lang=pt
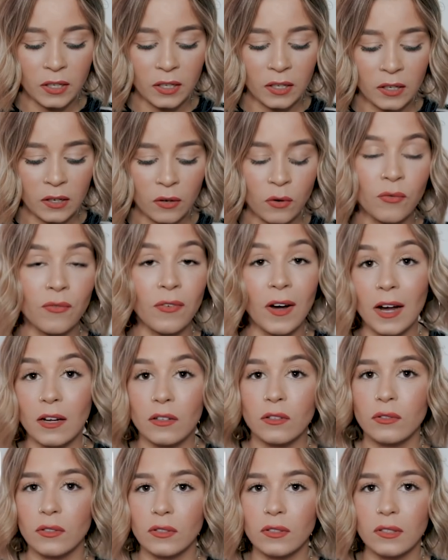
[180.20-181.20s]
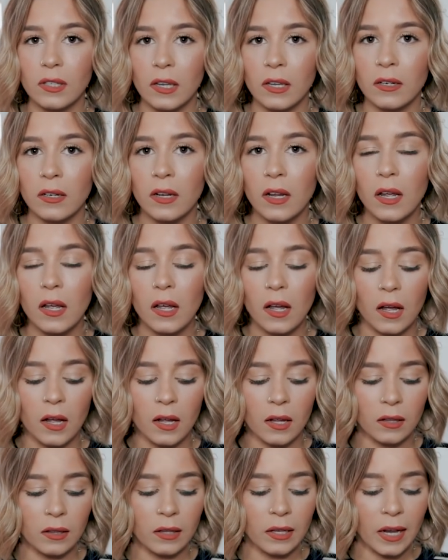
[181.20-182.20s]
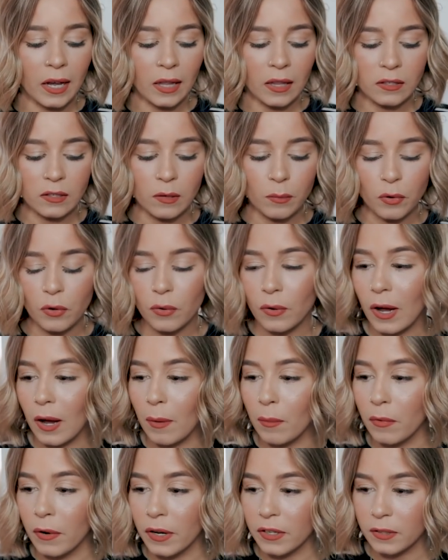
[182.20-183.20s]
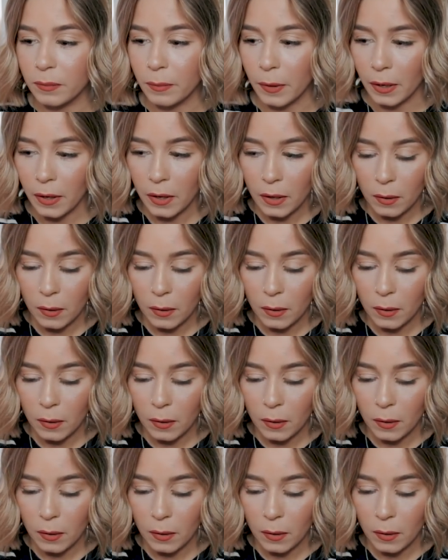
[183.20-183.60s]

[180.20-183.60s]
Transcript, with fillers: e o facto de ser uh, assim por um cabo USB.